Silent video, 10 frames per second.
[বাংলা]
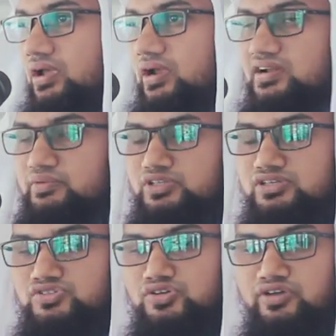এটা
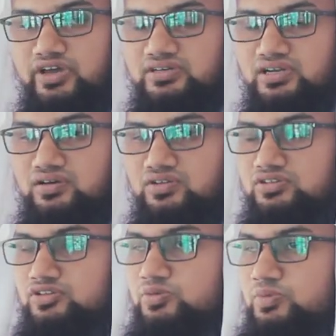আমাদের জন্য একটা
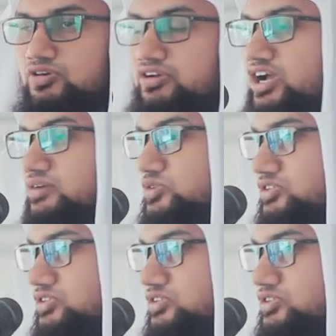অত্যন্ত বড় নিয়ামত